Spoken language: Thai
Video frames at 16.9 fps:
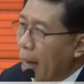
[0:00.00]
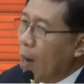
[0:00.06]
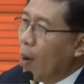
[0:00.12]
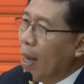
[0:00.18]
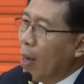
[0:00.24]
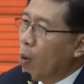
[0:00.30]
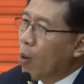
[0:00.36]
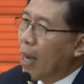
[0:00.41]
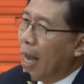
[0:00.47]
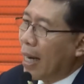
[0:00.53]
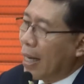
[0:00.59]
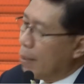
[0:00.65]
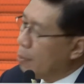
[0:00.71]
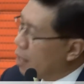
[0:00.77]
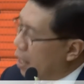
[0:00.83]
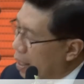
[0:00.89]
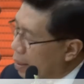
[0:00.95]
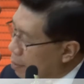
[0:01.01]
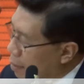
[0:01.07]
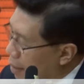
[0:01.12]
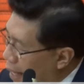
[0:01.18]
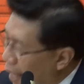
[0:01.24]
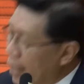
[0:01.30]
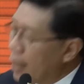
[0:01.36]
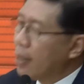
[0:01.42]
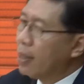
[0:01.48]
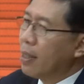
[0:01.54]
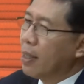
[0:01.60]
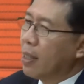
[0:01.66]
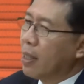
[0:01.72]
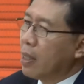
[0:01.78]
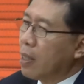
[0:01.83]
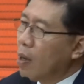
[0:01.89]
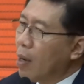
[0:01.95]
ถ้าเราให้โอกาสกับบริษัทเล็ก
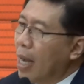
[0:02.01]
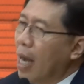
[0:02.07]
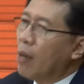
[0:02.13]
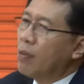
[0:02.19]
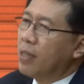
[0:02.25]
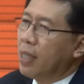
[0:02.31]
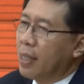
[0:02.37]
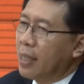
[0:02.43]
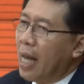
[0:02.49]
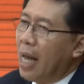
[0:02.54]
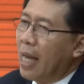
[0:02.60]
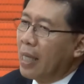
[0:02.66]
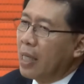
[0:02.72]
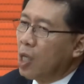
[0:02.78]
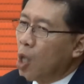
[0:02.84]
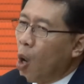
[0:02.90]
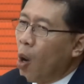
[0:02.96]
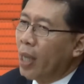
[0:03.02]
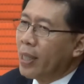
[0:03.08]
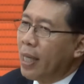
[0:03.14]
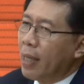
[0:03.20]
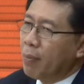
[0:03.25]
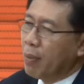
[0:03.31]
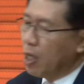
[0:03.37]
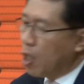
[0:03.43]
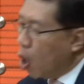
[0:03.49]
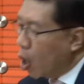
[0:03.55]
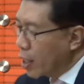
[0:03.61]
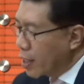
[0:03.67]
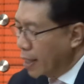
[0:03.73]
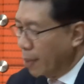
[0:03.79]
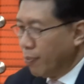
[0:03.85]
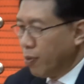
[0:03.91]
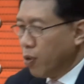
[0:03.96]
ก็เข้าถึงได้ขอให้ท่านมีค
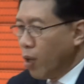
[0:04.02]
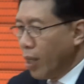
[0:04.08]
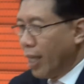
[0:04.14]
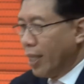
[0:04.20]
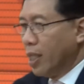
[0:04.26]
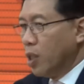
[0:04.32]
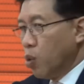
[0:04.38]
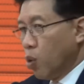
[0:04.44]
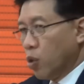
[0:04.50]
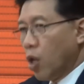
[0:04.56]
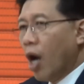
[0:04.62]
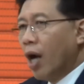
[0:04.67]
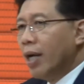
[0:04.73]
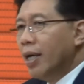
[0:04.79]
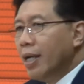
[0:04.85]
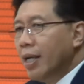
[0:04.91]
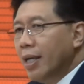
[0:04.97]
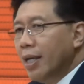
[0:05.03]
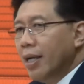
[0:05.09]
อนเซปต์ธุรกิจที่ถูกต้อง